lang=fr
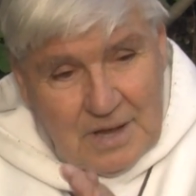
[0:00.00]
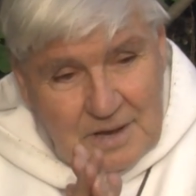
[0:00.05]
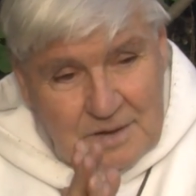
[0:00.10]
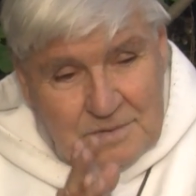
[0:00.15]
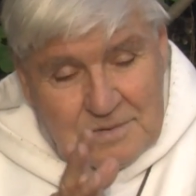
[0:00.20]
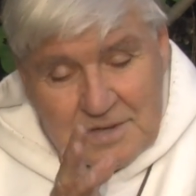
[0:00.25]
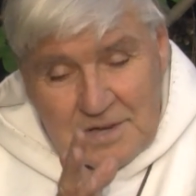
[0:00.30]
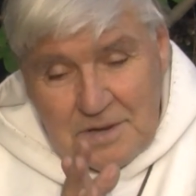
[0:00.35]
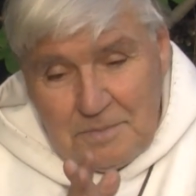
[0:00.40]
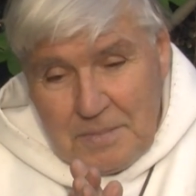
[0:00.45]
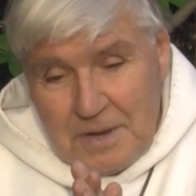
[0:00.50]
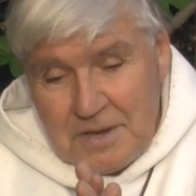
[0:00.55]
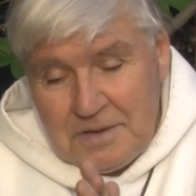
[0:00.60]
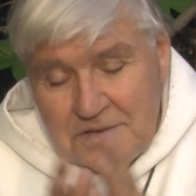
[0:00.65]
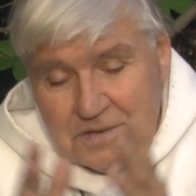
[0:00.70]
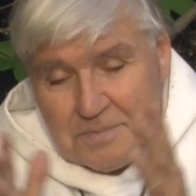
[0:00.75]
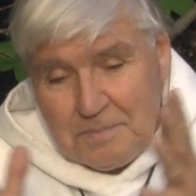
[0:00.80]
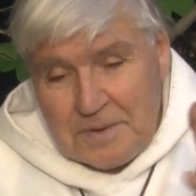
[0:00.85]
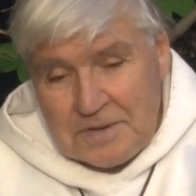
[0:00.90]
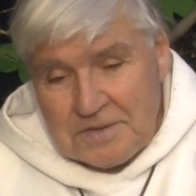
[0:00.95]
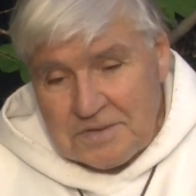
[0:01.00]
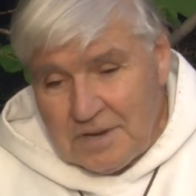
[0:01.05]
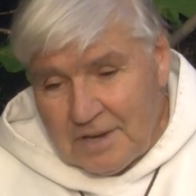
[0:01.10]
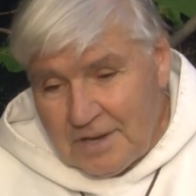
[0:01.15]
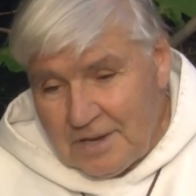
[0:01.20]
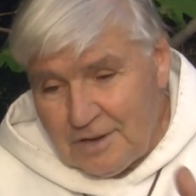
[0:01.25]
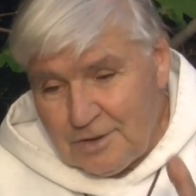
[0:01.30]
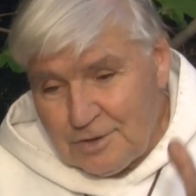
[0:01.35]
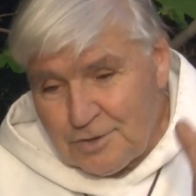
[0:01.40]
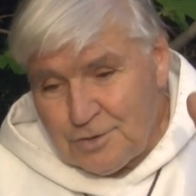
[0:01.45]
On dit, ben, il s'est passé
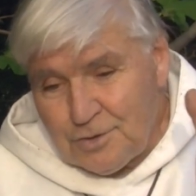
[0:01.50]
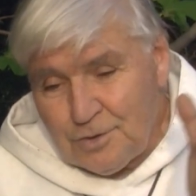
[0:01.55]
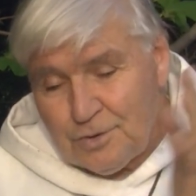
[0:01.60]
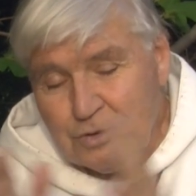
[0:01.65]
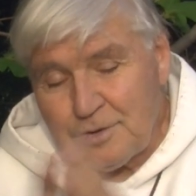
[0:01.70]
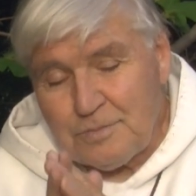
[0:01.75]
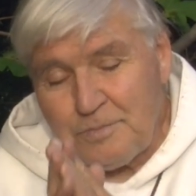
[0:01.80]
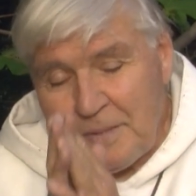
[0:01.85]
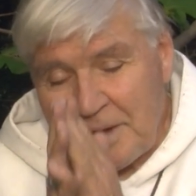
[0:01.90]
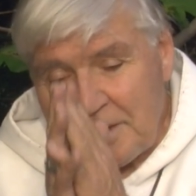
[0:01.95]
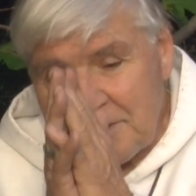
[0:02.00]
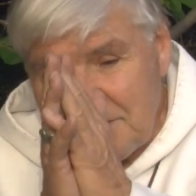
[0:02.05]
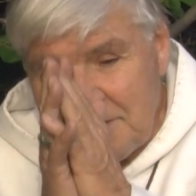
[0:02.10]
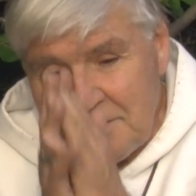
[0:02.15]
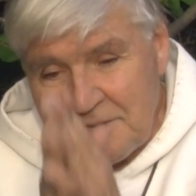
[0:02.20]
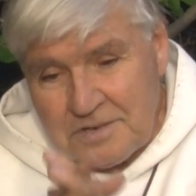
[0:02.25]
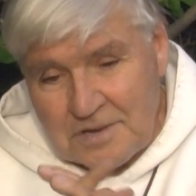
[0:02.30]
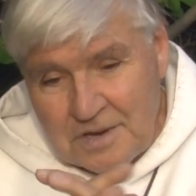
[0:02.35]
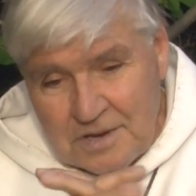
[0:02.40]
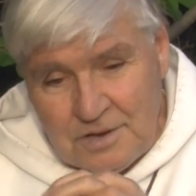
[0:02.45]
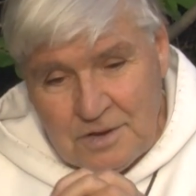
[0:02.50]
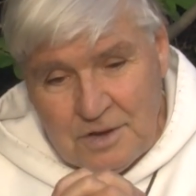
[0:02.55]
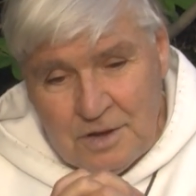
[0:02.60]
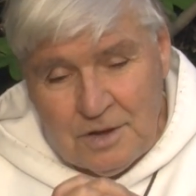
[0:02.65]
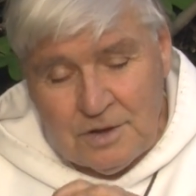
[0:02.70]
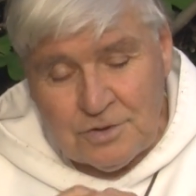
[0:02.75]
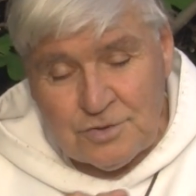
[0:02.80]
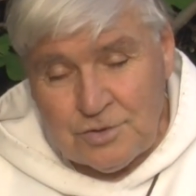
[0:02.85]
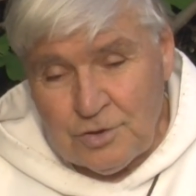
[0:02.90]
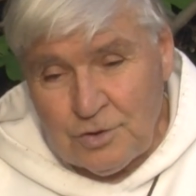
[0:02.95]
quelque chose, merci
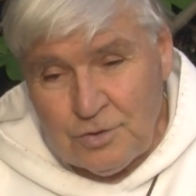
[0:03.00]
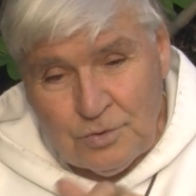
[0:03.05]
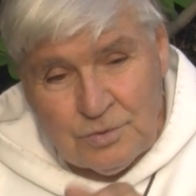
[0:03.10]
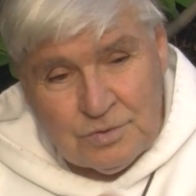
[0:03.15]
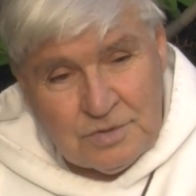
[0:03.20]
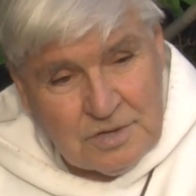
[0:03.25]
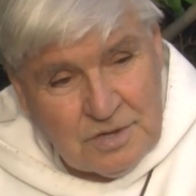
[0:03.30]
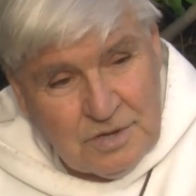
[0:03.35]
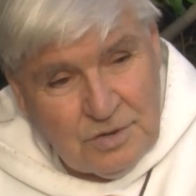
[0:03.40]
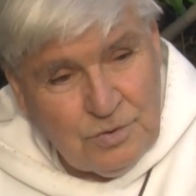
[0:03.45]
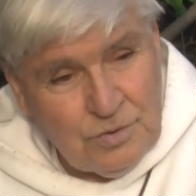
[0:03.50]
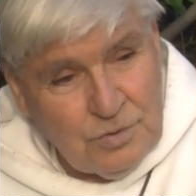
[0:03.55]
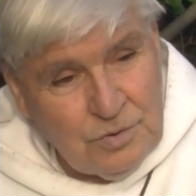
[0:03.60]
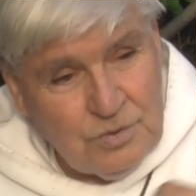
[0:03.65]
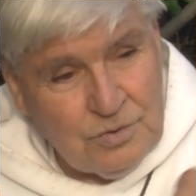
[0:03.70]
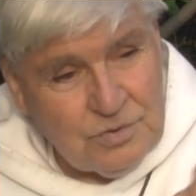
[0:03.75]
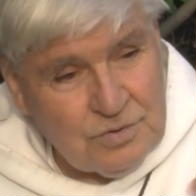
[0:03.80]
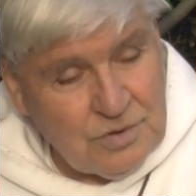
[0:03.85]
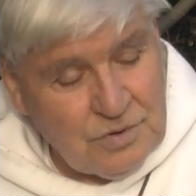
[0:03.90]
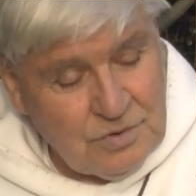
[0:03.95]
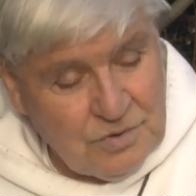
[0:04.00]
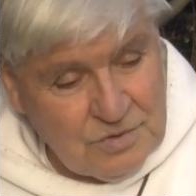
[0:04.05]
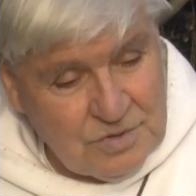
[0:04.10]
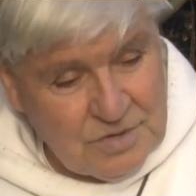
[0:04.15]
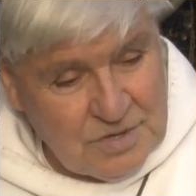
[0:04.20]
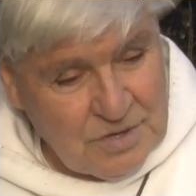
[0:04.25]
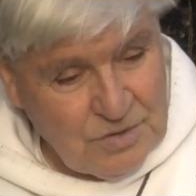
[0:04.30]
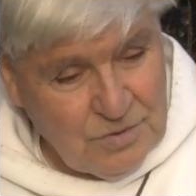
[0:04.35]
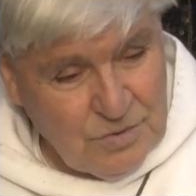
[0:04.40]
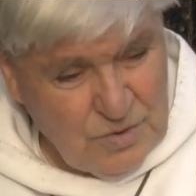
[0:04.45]
Seigneur, je continue, je
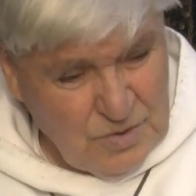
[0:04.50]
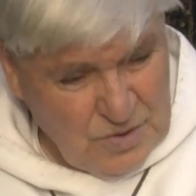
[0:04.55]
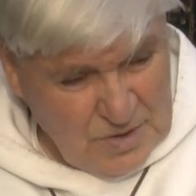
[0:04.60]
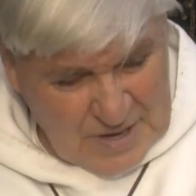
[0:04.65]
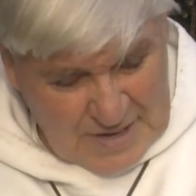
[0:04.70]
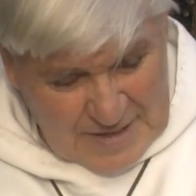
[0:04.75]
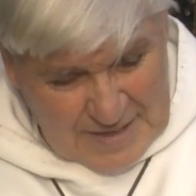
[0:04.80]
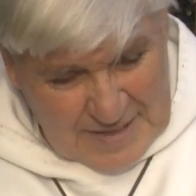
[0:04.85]
continue.